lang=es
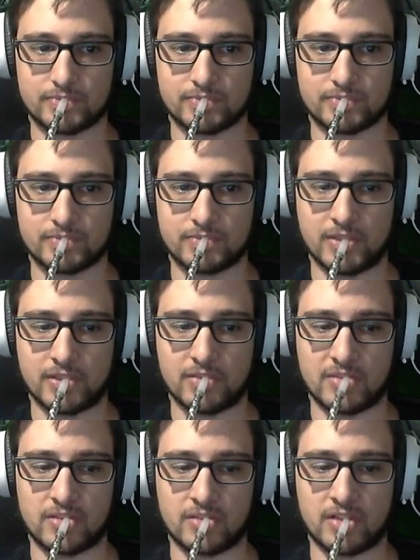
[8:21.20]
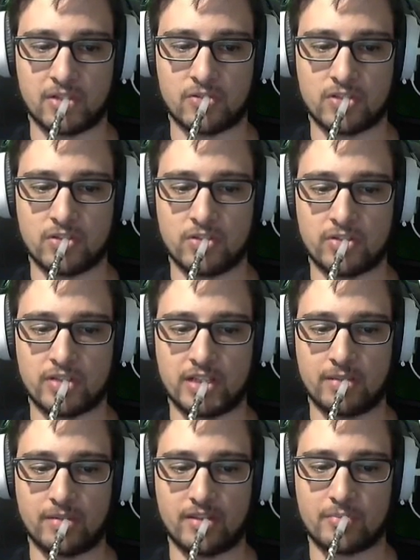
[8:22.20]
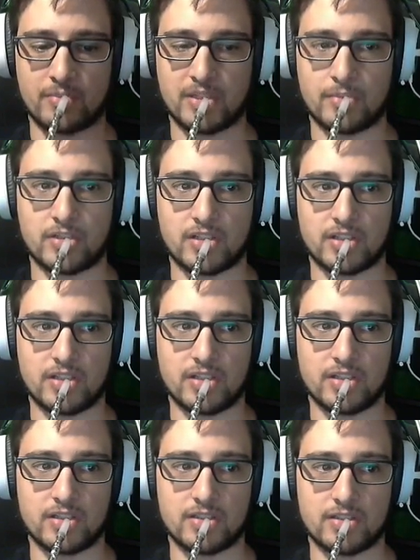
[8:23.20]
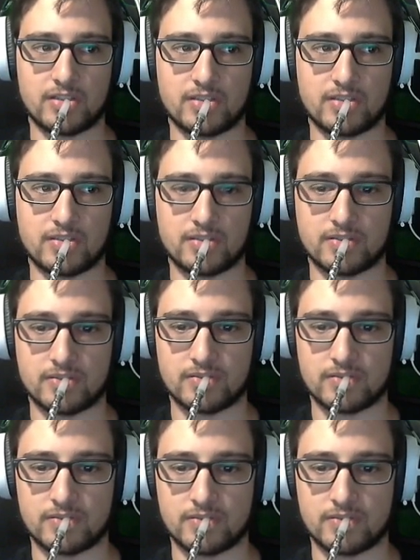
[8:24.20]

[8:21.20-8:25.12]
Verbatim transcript: Bueno, pero causa dolor de cabeza. Esperemos que. Research complete.